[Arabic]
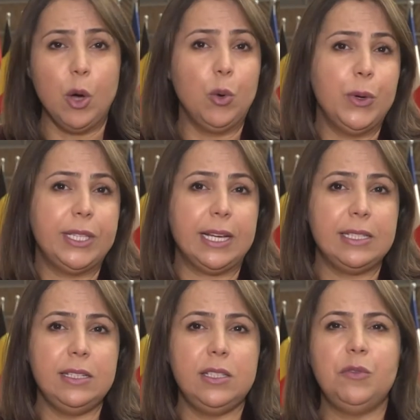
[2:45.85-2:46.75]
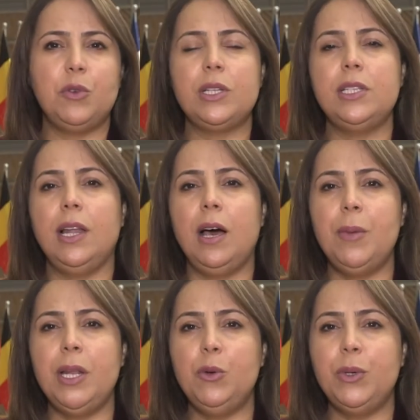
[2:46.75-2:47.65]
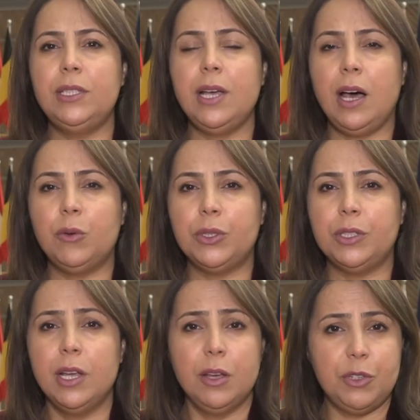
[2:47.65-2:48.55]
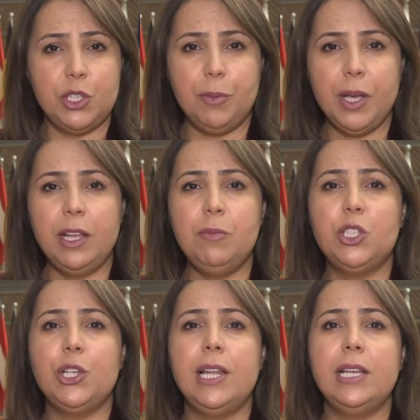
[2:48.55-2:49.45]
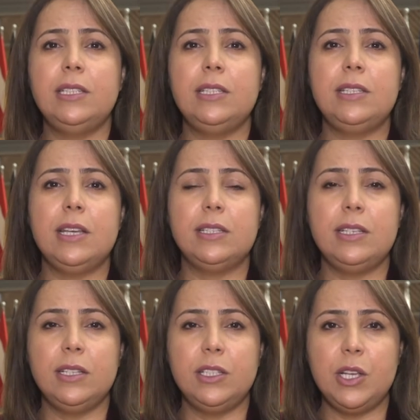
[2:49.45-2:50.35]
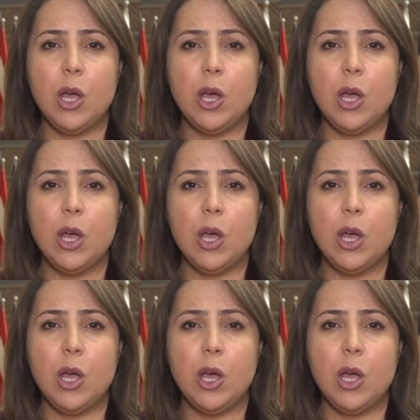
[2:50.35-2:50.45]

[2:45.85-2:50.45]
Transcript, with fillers: وتعزيز فرص العمل والتعاون في جميع المجالات السياسية